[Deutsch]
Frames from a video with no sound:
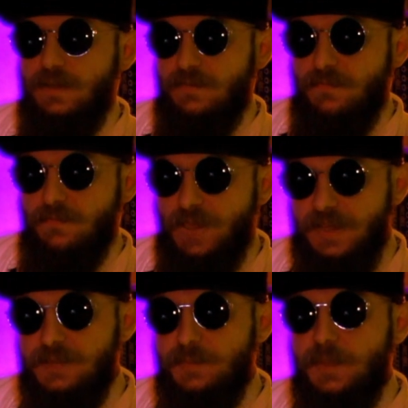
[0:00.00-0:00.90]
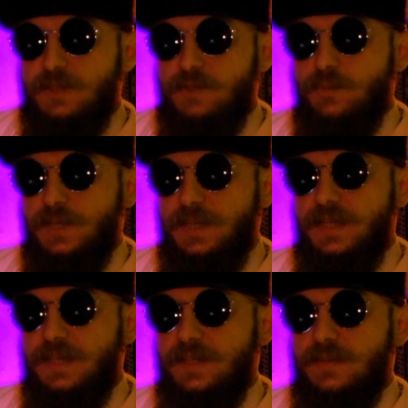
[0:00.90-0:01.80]
Wenn ich mir jetzt
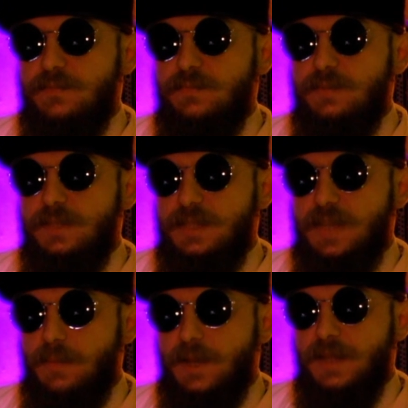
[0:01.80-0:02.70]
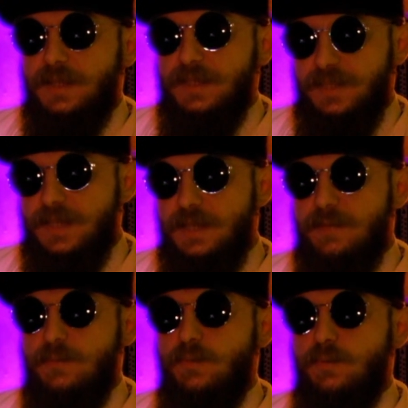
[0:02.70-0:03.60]
überlege, ich habe eine
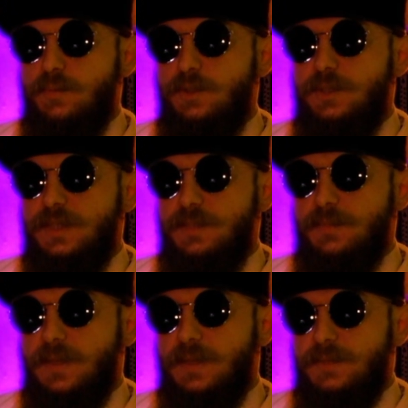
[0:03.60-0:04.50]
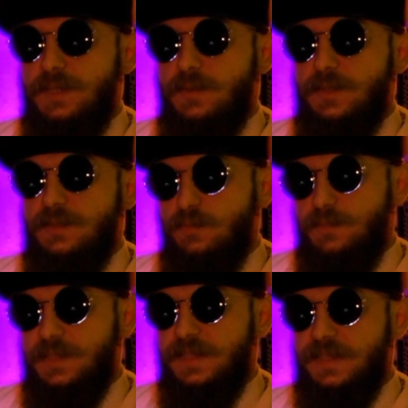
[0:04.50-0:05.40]
Idee und möchte die mit meinem Sequencer
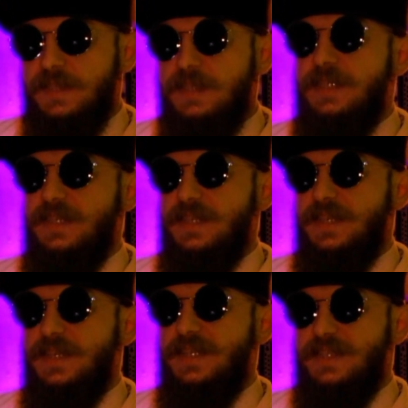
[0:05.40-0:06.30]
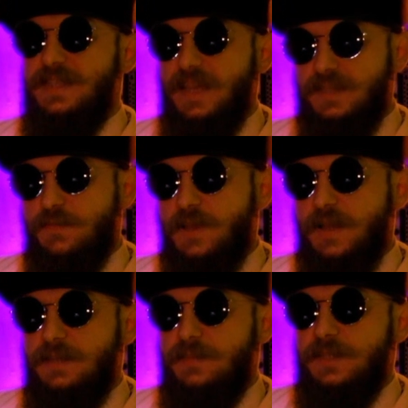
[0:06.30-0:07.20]
umsetzen, ist die erste
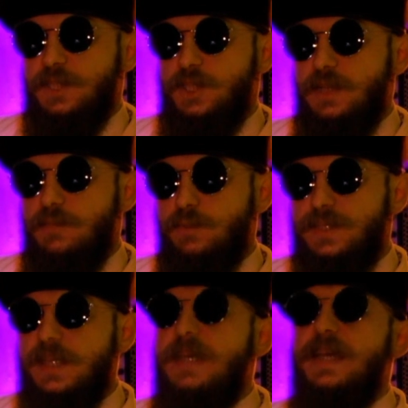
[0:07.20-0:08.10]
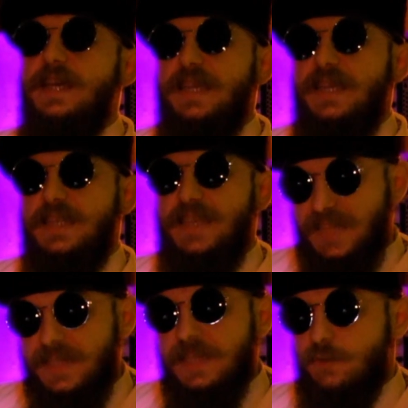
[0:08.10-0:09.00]
Frage, die man sich stellen muss,
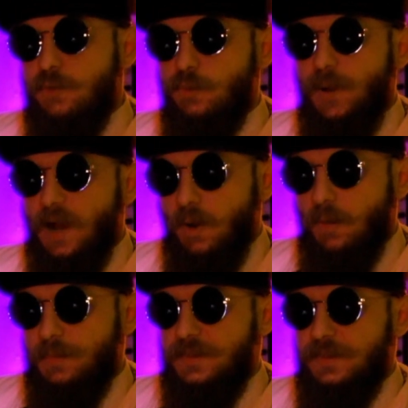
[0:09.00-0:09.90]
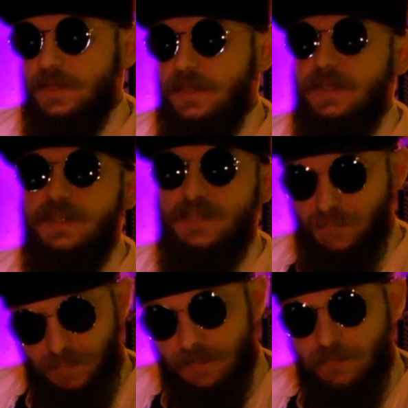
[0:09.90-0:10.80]
geht das überhaupt? Es
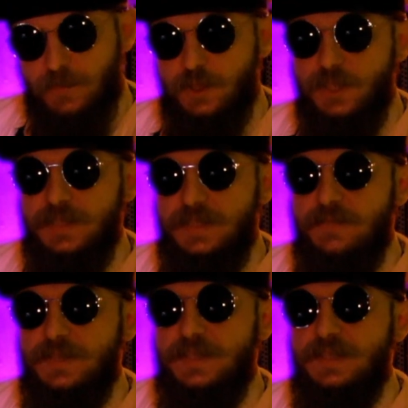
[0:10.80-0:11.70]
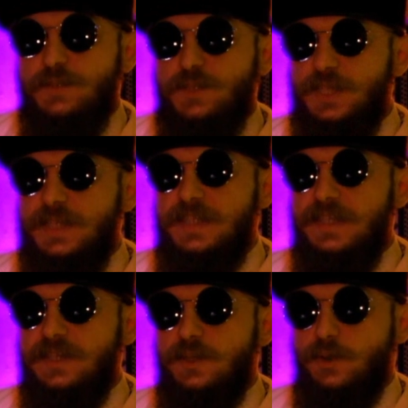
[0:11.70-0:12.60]
gibt eben verschiedene Sequencer, die verschiedene
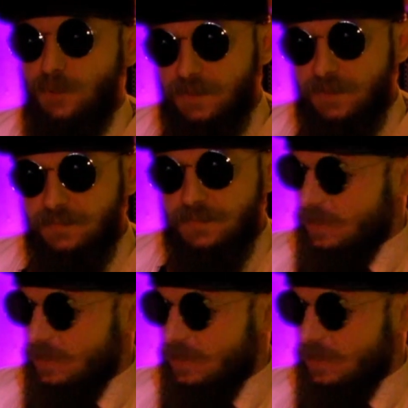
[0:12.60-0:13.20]
Dinge können.